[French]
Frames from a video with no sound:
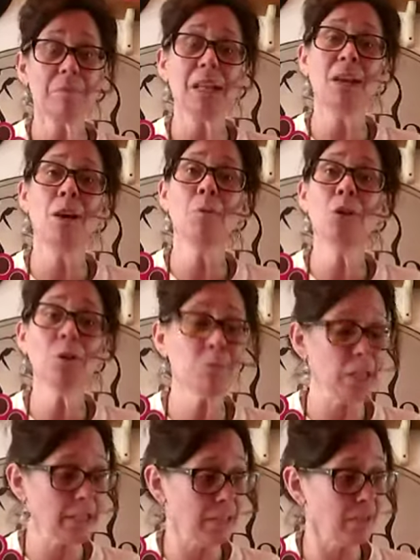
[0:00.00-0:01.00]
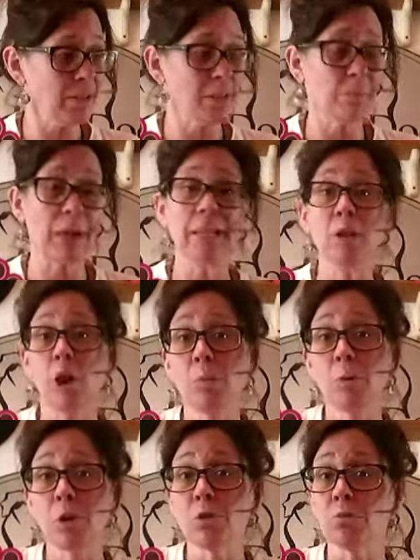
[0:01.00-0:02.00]
mon objectif, c'est de parler d'un
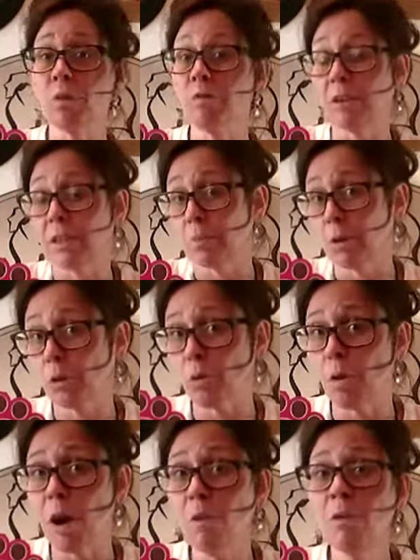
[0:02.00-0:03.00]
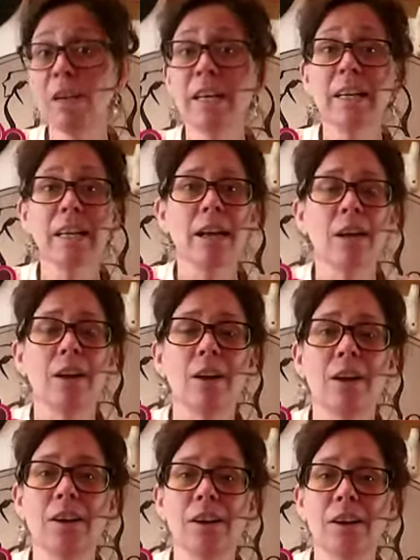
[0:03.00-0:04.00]
produit, fait que c'est pas trop long,
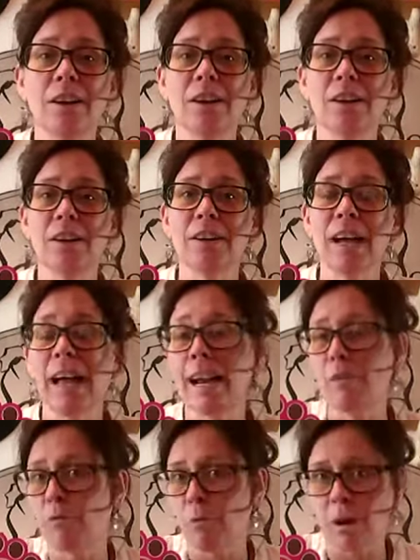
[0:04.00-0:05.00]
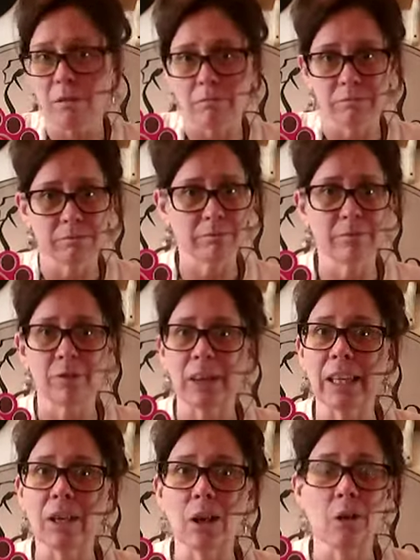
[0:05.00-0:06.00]
à la fois.
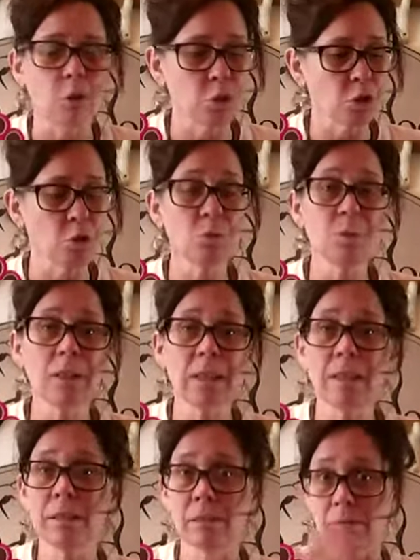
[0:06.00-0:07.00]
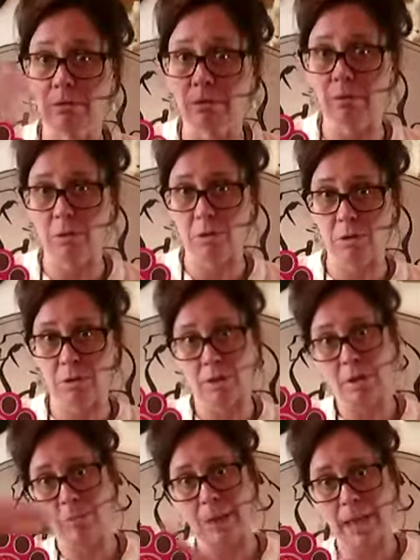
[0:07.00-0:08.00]
Fait que aujourd'hui,
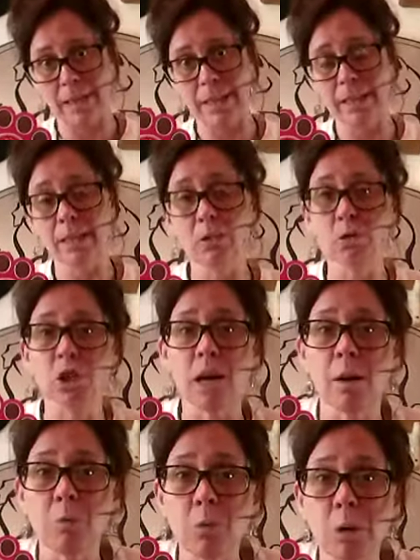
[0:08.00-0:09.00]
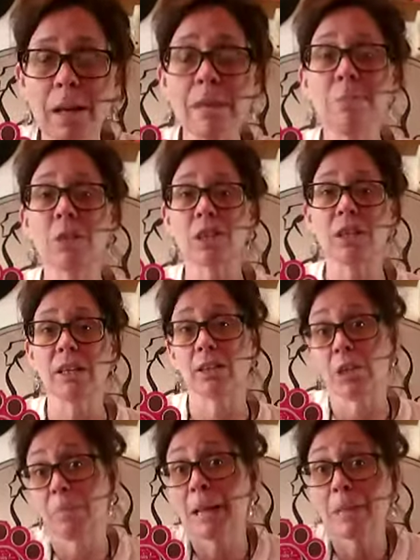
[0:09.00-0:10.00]
j'ai parlé du shampoing, mais
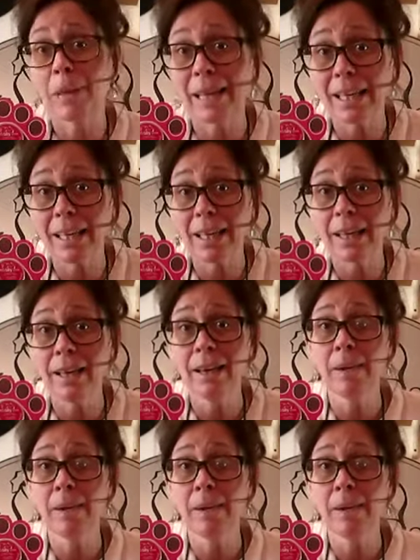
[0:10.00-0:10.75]
j'ai parlé par écrit.